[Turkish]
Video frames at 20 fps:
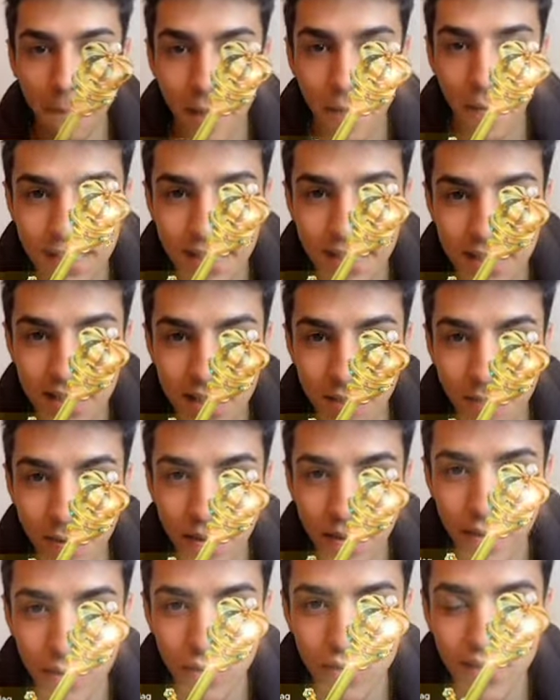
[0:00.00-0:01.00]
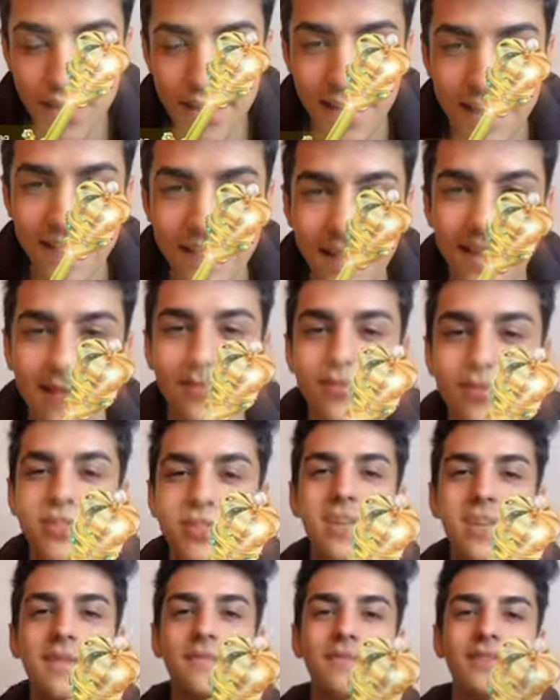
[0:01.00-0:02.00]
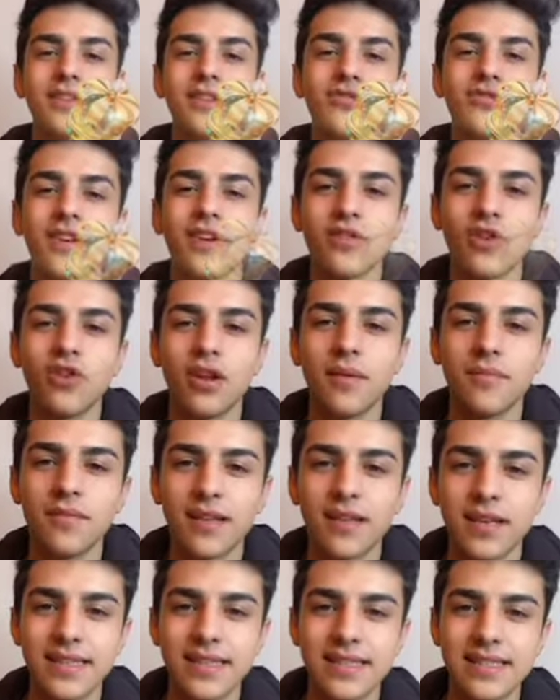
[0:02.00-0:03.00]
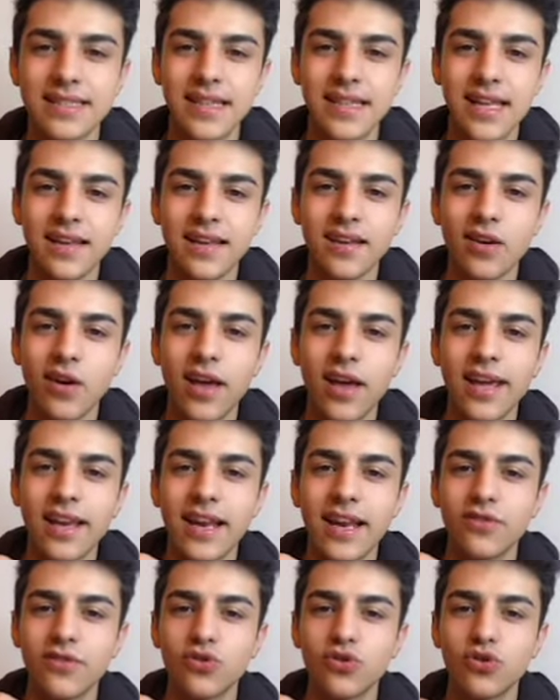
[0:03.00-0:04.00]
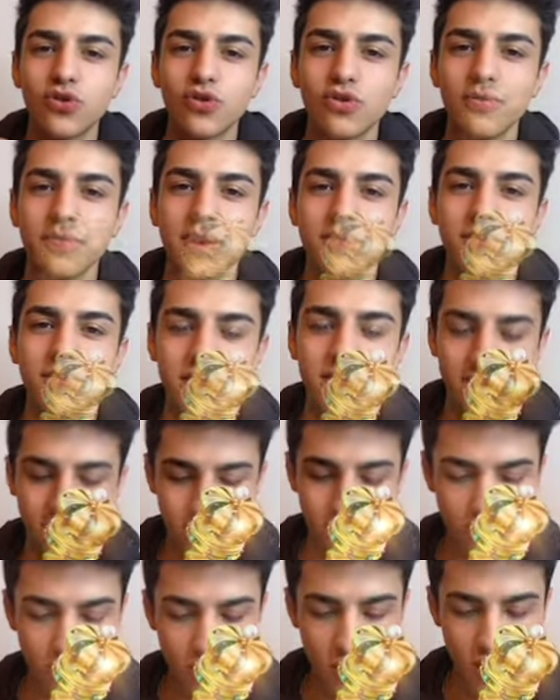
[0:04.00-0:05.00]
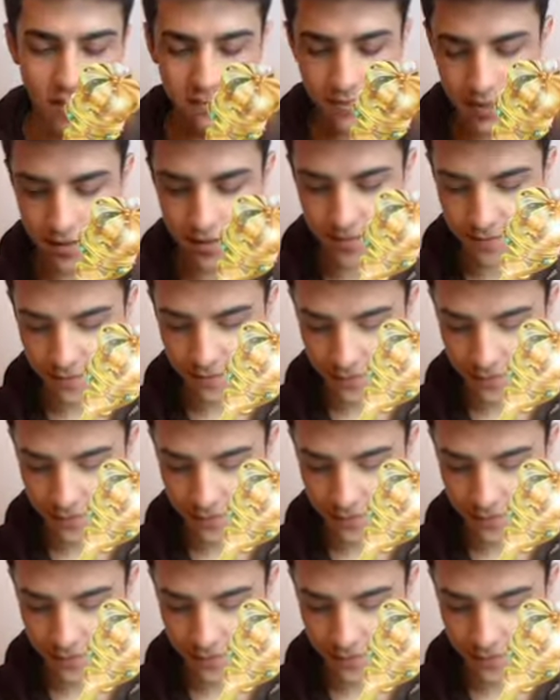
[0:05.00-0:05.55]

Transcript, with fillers: Valla keşke param olsaydı atardım. Canım hiç vallahi önemli değil. İzle, eğlen, gül benim için o önemli.